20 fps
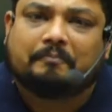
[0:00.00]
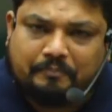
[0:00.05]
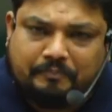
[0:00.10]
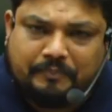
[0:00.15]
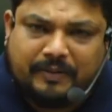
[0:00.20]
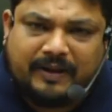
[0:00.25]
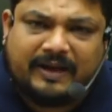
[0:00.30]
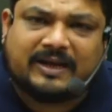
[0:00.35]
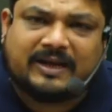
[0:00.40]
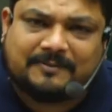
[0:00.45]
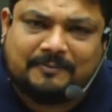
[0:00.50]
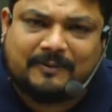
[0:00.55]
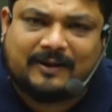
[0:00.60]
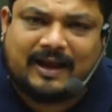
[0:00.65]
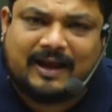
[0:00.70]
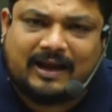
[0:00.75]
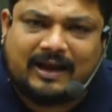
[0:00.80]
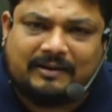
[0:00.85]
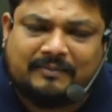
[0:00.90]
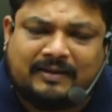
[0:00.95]
बेस
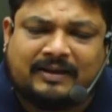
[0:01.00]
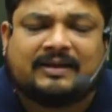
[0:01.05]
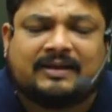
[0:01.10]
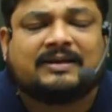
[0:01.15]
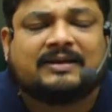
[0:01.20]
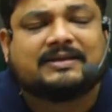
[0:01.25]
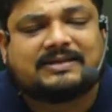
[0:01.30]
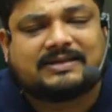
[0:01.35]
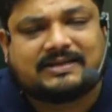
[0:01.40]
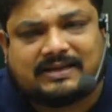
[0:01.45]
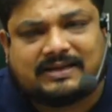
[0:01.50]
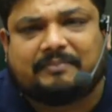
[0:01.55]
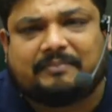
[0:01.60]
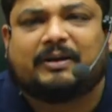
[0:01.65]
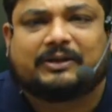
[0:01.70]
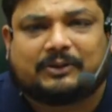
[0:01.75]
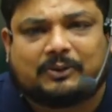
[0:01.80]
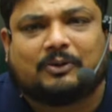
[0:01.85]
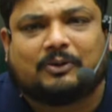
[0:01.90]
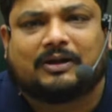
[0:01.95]
बनाने में
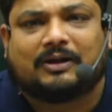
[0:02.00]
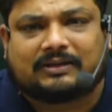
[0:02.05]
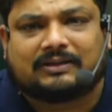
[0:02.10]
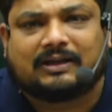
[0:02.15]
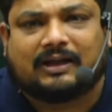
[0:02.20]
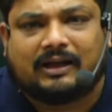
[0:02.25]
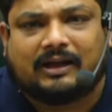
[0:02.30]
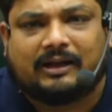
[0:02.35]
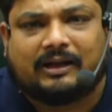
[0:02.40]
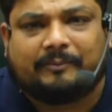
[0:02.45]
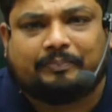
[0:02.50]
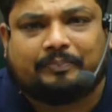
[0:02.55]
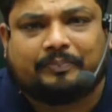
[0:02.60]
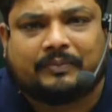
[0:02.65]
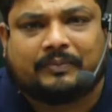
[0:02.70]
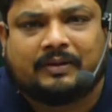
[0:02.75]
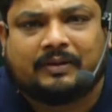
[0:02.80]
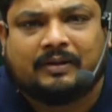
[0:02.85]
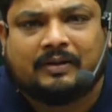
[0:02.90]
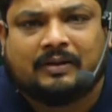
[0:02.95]
समय तो लगता है
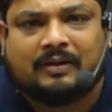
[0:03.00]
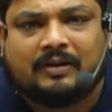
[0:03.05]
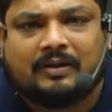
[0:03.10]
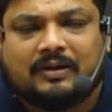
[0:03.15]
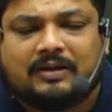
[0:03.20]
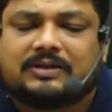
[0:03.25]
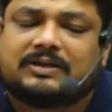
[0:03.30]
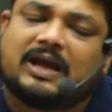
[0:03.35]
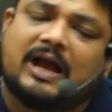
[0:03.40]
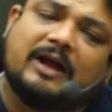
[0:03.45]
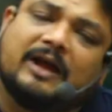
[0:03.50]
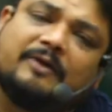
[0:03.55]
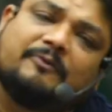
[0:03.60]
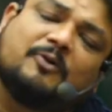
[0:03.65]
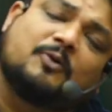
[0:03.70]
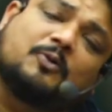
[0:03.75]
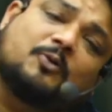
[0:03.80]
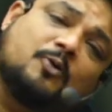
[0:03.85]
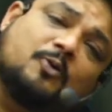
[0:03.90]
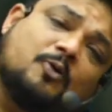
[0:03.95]
चाहे
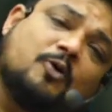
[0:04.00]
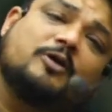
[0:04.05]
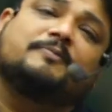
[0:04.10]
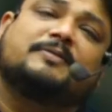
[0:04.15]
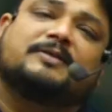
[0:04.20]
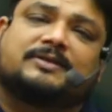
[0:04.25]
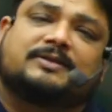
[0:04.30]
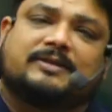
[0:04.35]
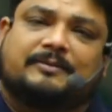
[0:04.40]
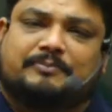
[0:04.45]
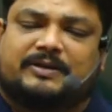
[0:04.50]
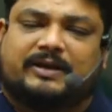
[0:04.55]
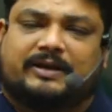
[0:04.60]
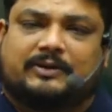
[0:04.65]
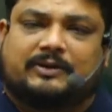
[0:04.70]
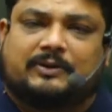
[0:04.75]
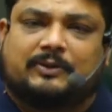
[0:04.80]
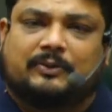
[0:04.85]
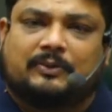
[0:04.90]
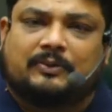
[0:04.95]
वो कोई भी
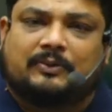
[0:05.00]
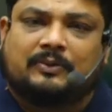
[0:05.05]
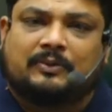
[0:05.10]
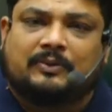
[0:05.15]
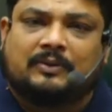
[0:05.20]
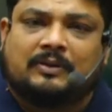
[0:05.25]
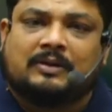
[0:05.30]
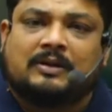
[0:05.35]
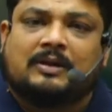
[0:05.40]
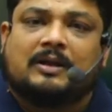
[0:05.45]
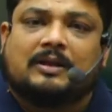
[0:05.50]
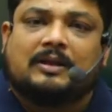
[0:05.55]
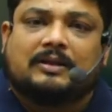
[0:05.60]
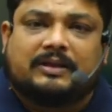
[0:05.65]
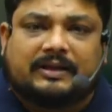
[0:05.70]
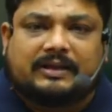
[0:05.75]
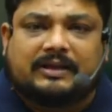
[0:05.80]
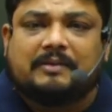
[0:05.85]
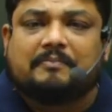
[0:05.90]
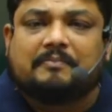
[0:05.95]
सब्जेक्ट हो
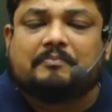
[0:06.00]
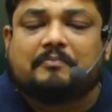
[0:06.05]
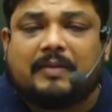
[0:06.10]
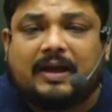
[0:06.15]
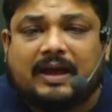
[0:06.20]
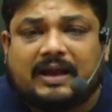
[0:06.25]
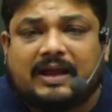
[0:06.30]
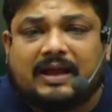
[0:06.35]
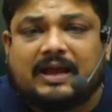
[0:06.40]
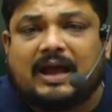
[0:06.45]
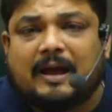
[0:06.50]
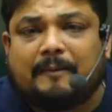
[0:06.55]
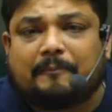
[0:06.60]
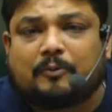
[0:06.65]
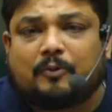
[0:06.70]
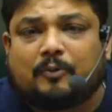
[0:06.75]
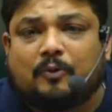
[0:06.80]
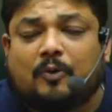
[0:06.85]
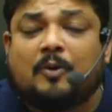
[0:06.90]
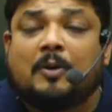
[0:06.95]
देखिए मैंने
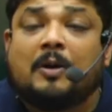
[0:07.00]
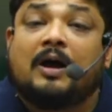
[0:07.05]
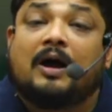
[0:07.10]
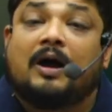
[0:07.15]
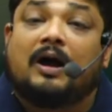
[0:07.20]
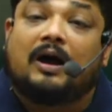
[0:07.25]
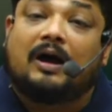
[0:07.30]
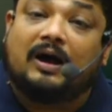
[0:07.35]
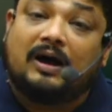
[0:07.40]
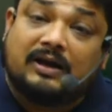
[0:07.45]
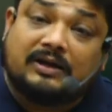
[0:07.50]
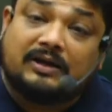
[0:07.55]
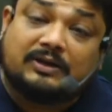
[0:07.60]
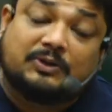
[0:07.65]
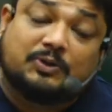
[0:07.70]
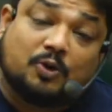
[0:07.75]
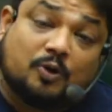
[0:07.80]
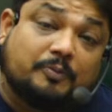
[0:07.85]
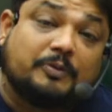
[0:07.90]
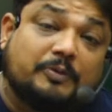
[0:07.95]
आपको हर
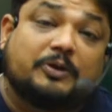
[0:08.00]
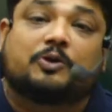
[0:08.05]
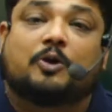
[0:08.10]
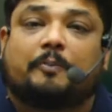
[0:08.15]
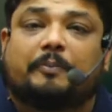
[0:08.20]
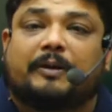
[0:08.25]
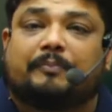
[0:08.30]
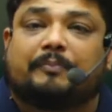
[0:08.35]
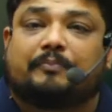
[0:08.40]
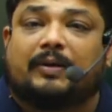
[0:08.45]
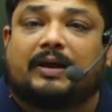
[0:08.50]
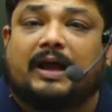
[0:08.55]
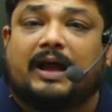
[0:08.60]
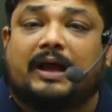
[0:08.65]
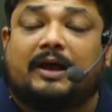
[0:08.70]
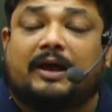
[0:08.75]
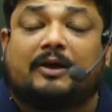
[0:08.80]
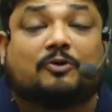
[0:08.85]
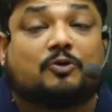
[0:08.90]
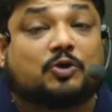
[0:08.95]
जो भी टॉपिक पढ़ाया
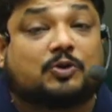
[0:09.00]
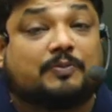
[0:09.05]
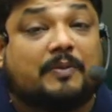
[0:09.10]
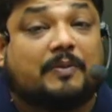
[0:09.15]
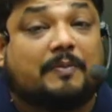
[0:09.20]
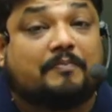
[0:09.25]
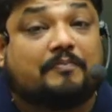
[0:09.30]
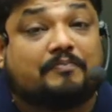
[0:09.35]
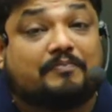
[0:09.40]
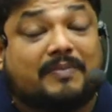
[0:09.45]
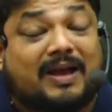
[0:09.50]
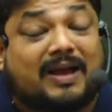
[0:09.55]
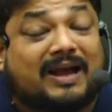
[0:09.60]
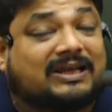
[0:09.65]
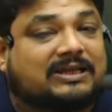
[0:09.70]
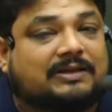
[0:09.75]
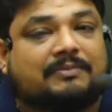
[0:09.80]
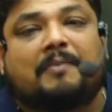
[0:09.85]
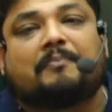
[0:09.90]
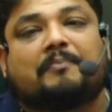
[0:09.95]
है उसमें
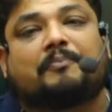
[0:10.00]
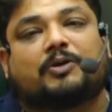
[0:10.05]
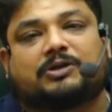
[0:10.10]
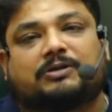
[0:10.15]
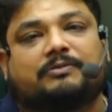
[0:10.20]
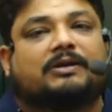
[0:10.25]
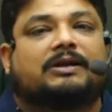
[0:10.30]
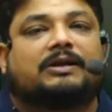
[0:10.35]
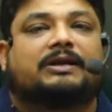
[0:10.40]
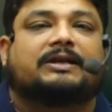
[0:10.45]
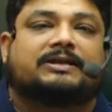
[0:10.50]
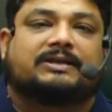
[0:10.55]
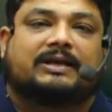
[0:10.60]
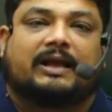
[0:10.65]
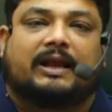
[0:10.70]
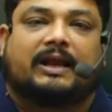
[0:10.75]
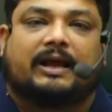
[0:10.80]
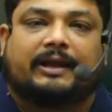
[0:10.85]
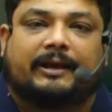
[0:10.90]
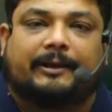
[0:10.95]
मैक्सिमम पॉसिबिलिटीज
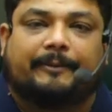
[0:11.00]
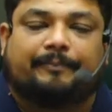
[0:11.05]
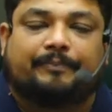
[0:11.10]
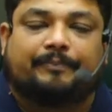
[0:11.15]
कराई है